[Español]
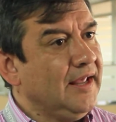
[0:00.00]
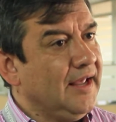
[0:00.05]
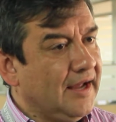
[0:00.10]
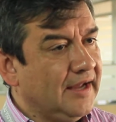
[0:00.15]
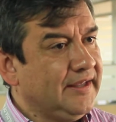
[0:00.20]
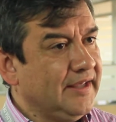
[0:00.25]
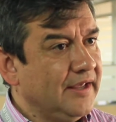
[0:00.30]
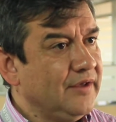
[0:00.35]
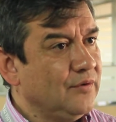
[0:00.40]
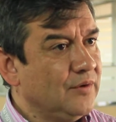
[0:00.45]

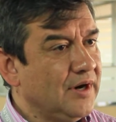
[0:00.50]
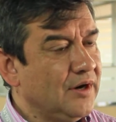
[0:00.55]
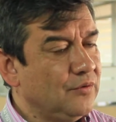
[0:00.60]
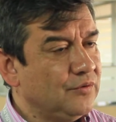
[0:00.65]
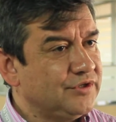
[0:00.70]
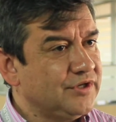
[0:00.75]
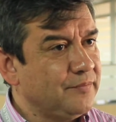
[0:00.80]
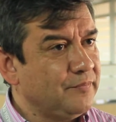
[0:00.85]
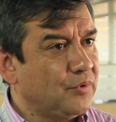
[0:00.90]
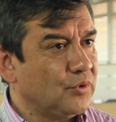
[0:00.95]
Aquí hay una
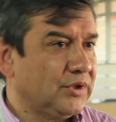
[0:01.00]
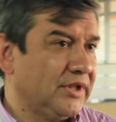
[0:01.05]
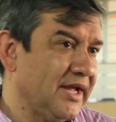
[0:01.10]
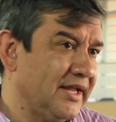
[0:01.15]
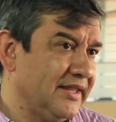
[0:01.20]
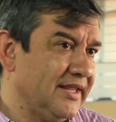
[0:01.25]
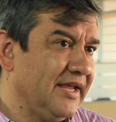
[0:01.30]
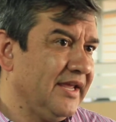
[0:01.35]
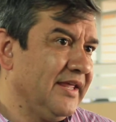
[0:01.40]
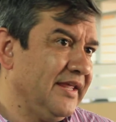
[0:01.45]
lucha
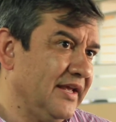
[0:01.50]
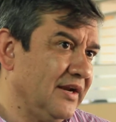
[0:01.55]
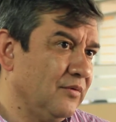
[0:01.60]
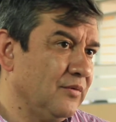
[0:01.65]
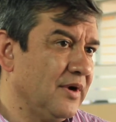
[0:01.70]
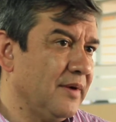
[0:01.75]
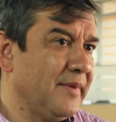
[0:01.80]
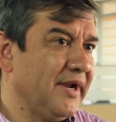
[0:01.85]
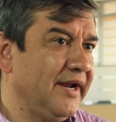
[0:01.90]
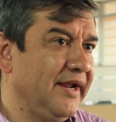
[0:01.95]
importante que de
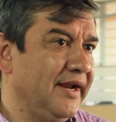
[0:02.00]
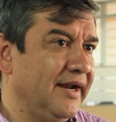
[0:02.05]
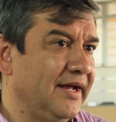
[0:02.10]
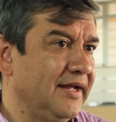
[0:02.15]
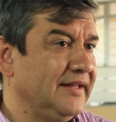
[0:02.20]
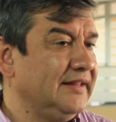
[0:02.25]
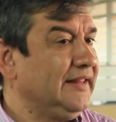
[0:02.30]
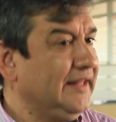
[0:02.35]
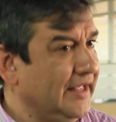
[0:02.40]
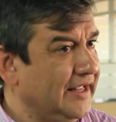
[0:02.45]
alguna
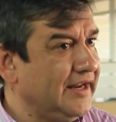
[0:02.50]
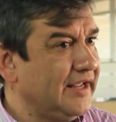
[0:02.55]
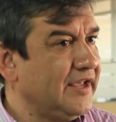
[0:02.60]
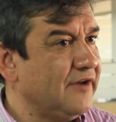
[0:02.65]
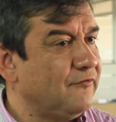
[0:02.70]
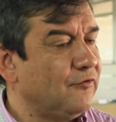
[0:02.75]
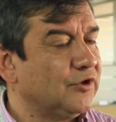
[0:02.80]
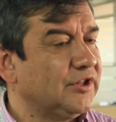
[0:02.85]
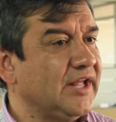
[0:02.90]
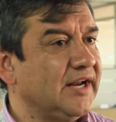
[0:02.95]
manera tiene
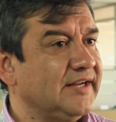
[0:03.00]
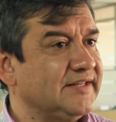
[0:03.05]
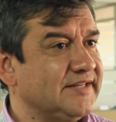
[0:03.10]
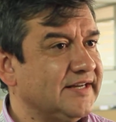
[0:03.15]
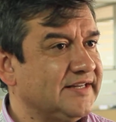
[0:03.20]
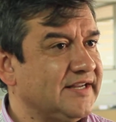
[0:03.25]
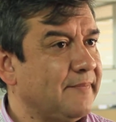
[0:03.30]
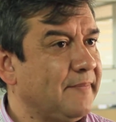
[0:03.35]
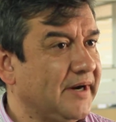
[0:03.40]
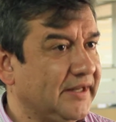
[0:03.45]
que
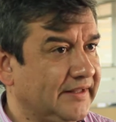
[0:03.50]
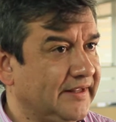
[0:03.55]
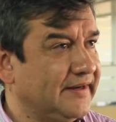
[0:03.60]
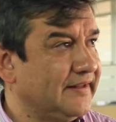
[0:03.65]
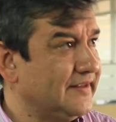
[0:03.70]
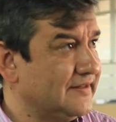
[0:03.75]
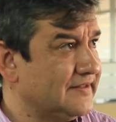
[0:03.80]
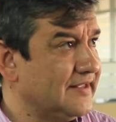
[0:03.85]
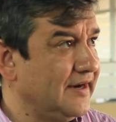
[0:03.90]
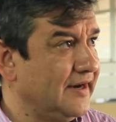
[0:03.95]
fortalecerse a partir
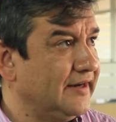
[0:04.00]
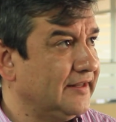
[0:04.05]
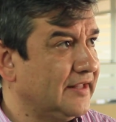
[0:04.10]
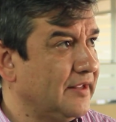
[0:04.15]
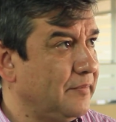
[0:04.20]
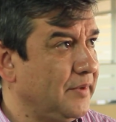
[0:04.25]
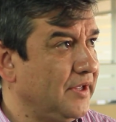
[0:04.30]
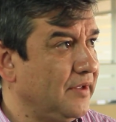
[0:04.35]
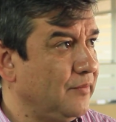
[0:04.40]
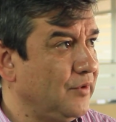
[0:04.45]
de esta
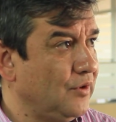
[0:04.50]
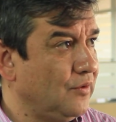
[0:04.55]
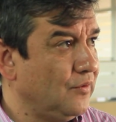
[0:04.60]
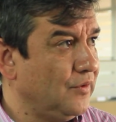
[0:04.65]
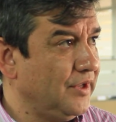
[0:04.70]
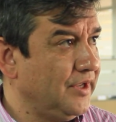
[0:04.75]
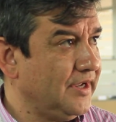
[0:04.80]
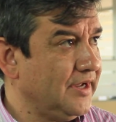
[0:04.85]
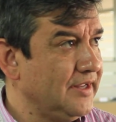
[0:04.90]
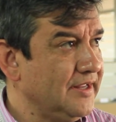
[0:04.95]
alerta
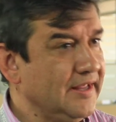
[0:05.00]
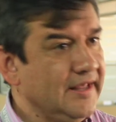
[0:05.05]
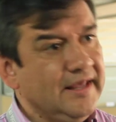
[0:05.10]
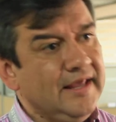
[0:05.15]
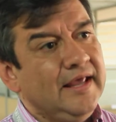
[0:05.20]
epidemiológica,